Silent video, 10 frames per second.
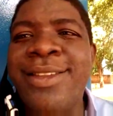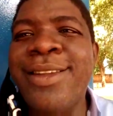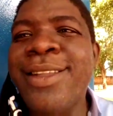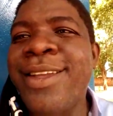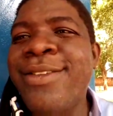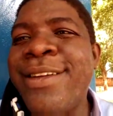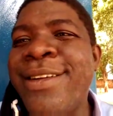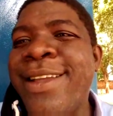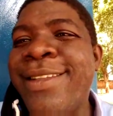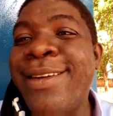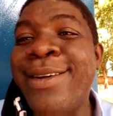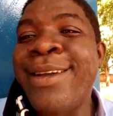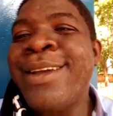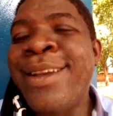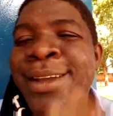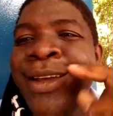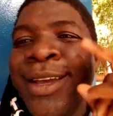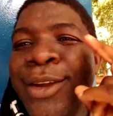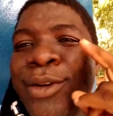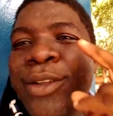dona Nadir, né?
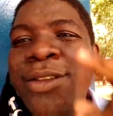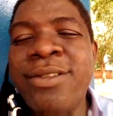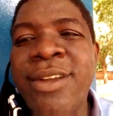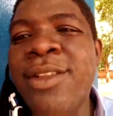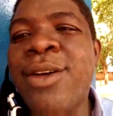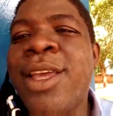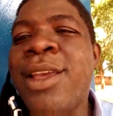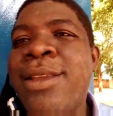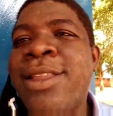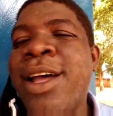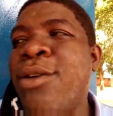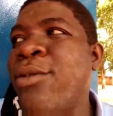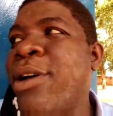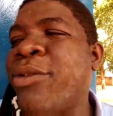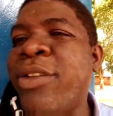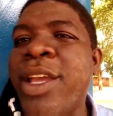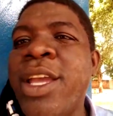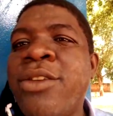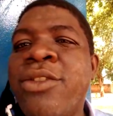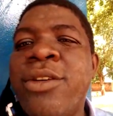Ironizando aí. Então é o
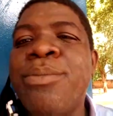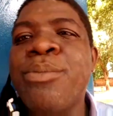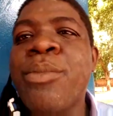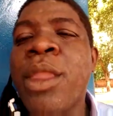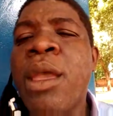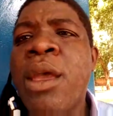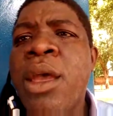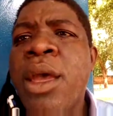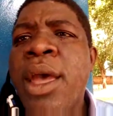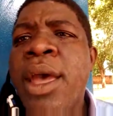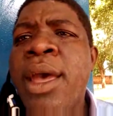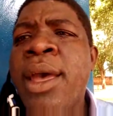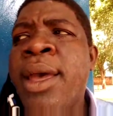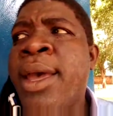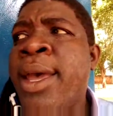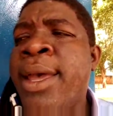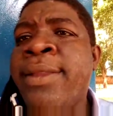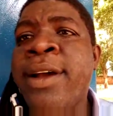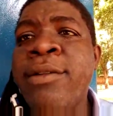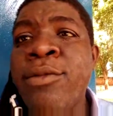seguinte. É,
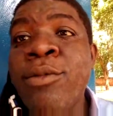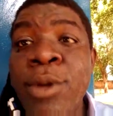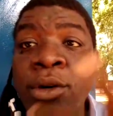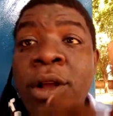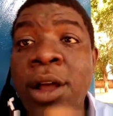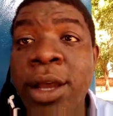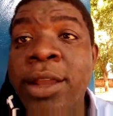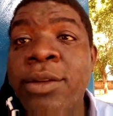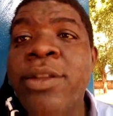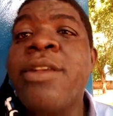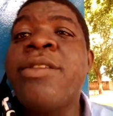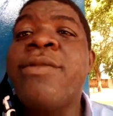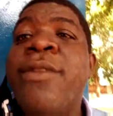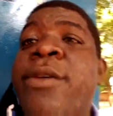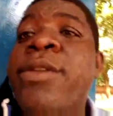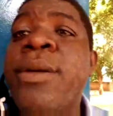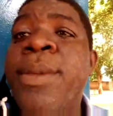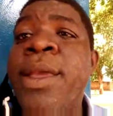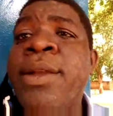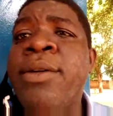então me coloque no desafio
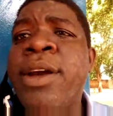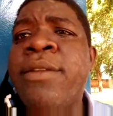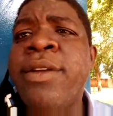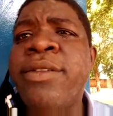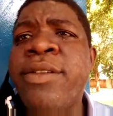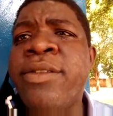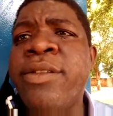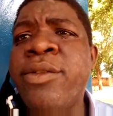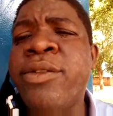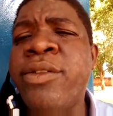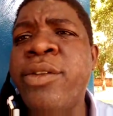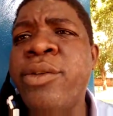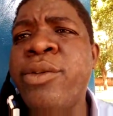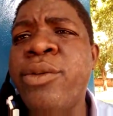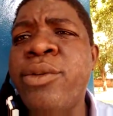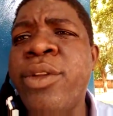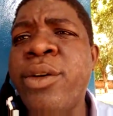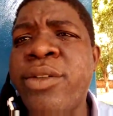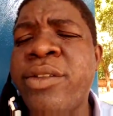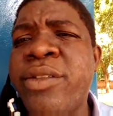também, né? Eu quero ver se, se, se o
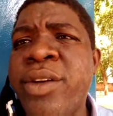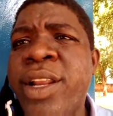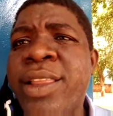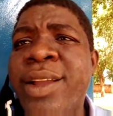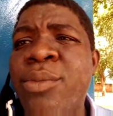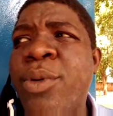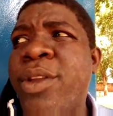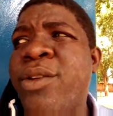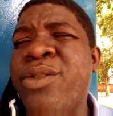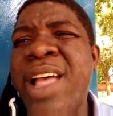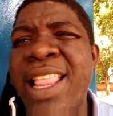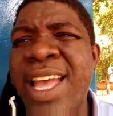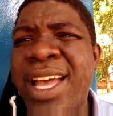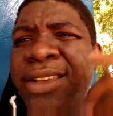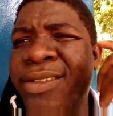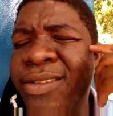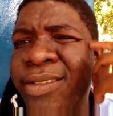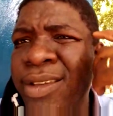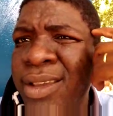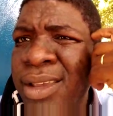Deus da senhora é tão poderoso.
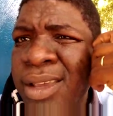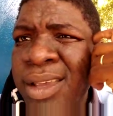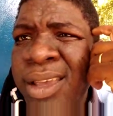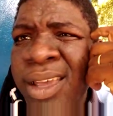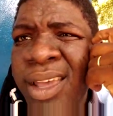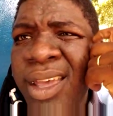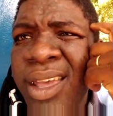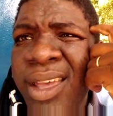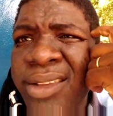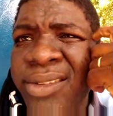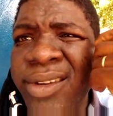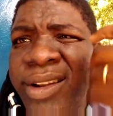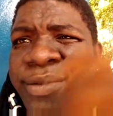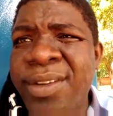Aliás, a senhora